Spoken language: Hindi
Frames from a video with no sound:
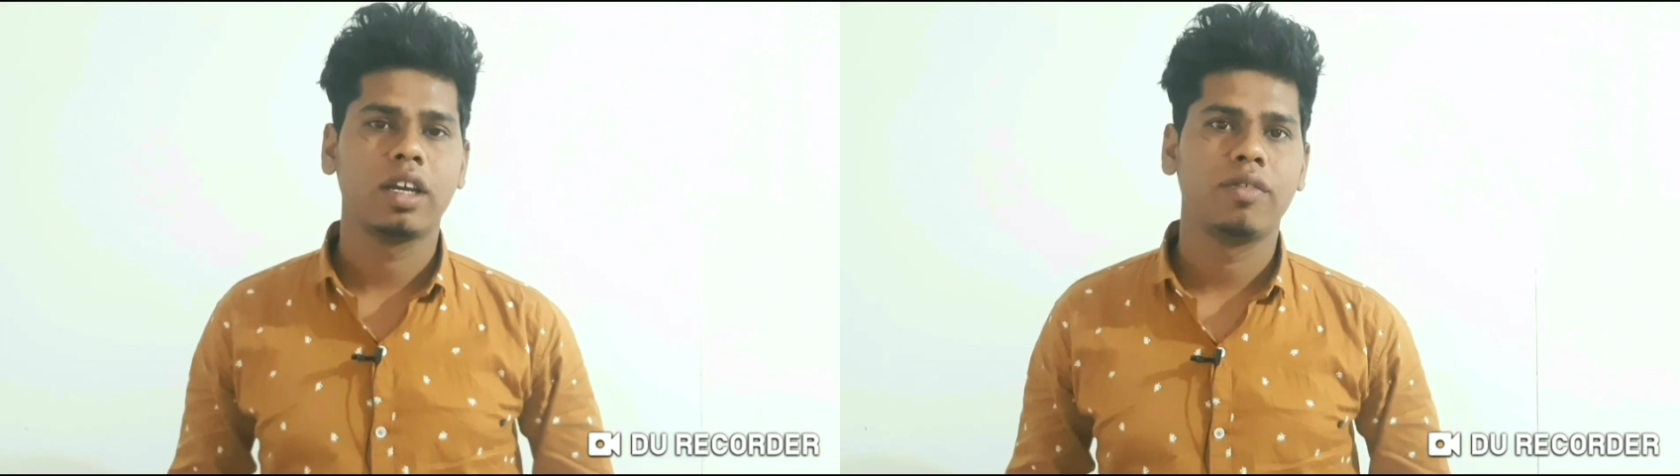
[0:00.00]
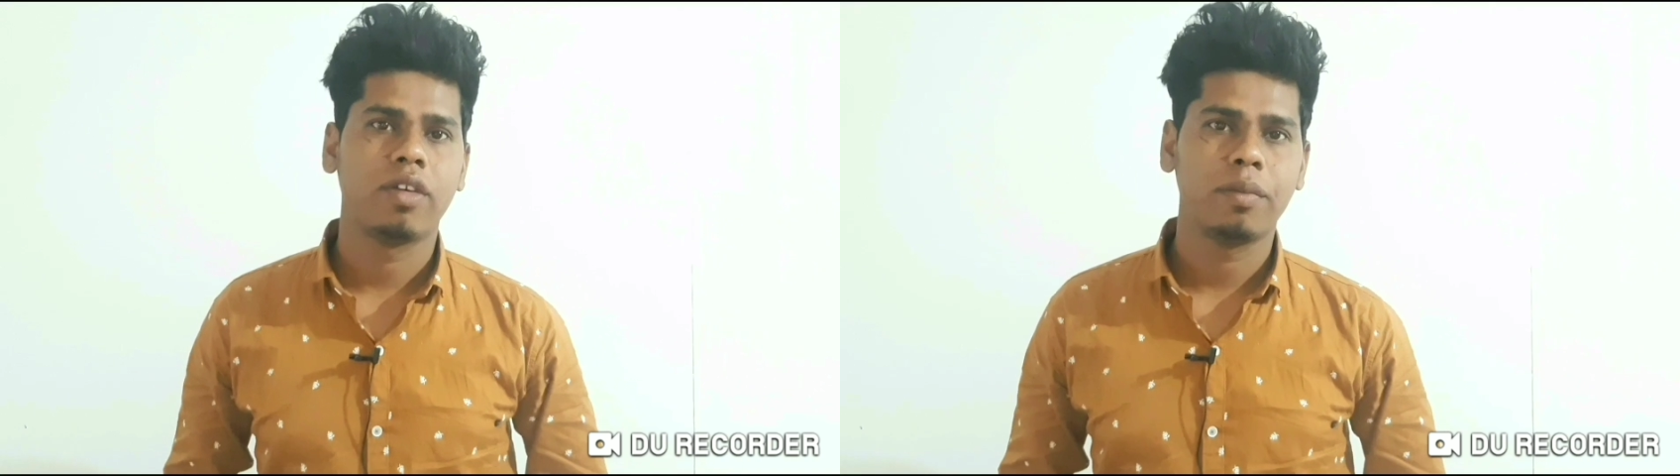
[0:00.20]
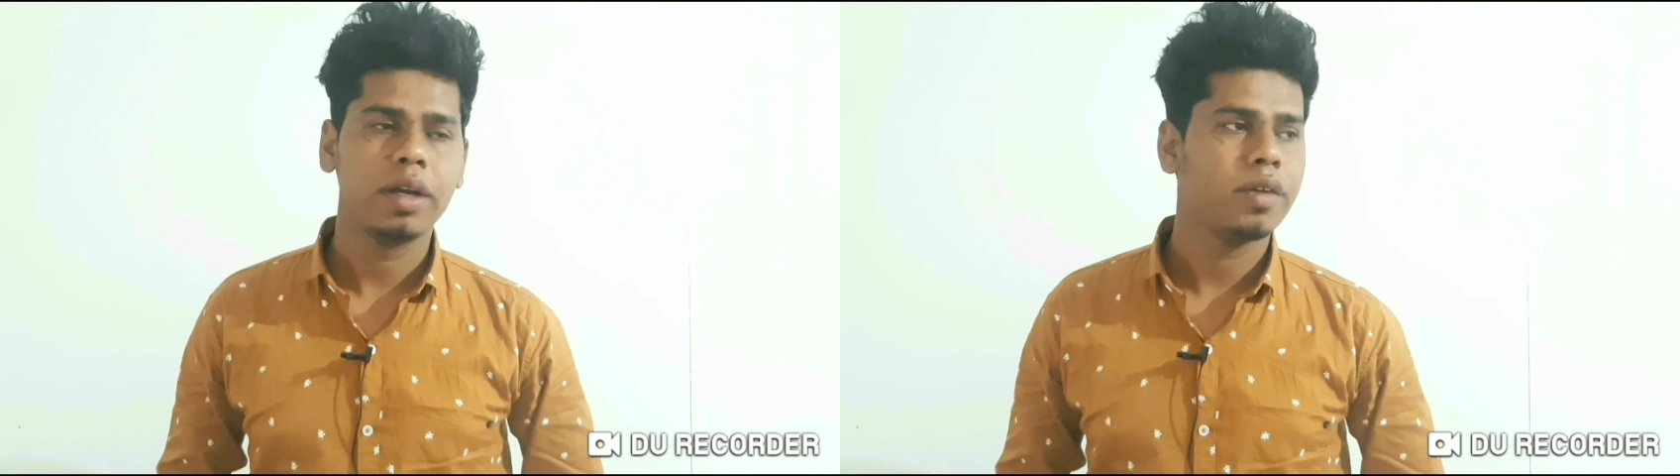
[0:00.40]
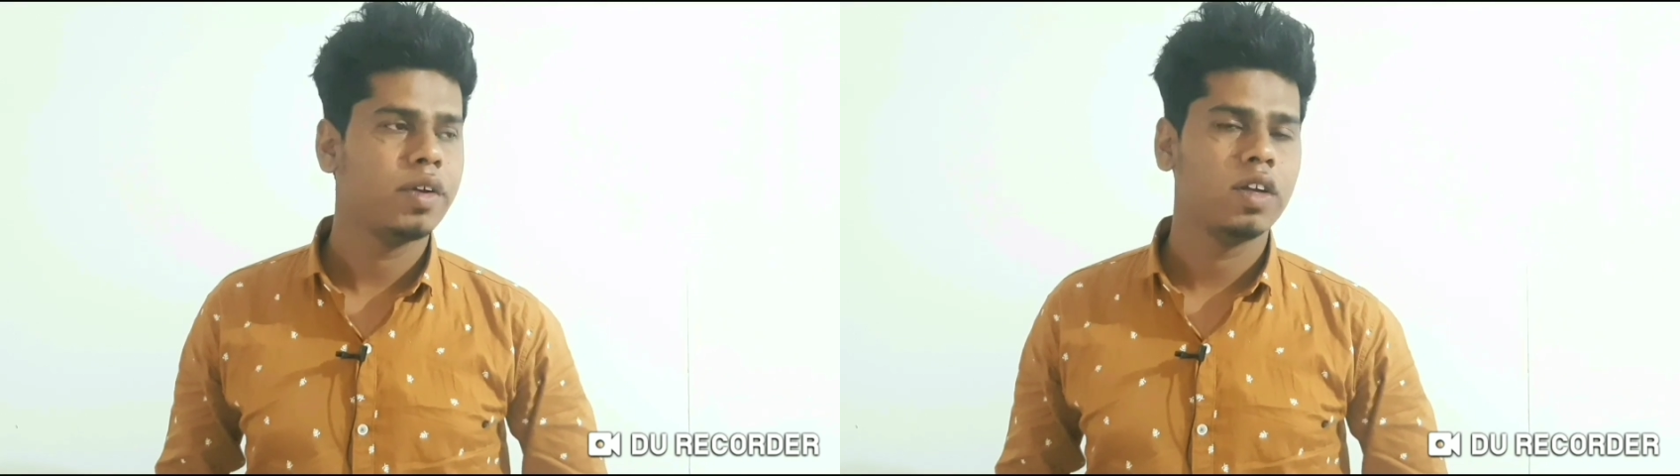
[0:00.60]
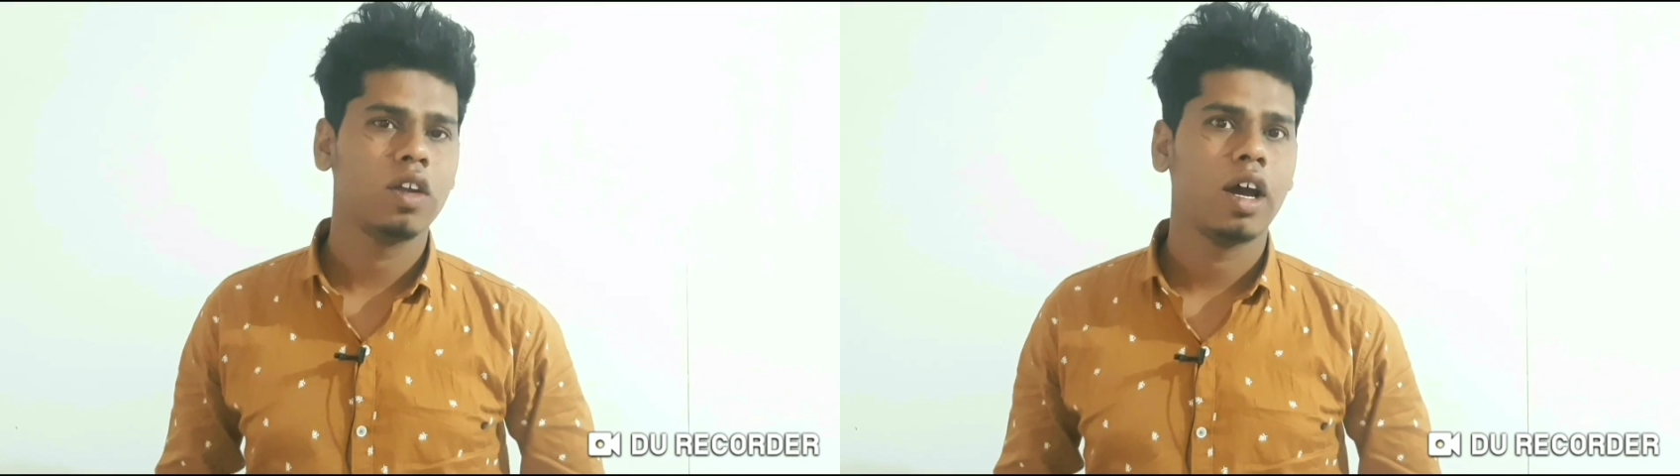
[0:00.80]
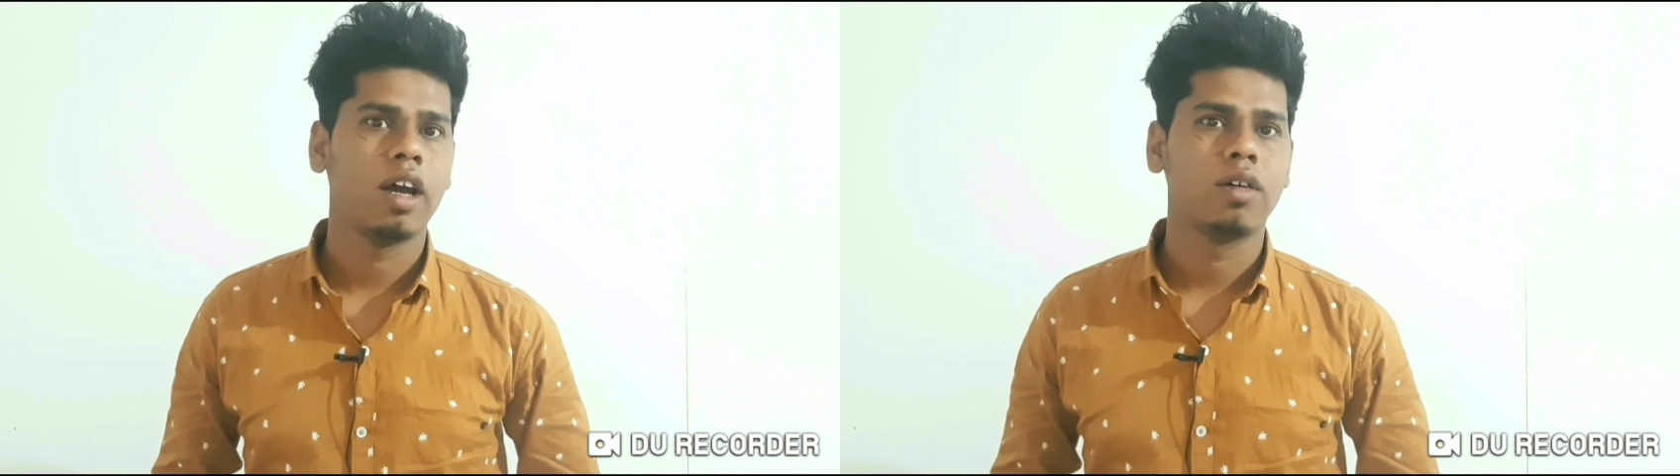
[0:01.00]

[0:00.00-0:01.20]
एक इन्फॉर्मेटिव वीडियो लाया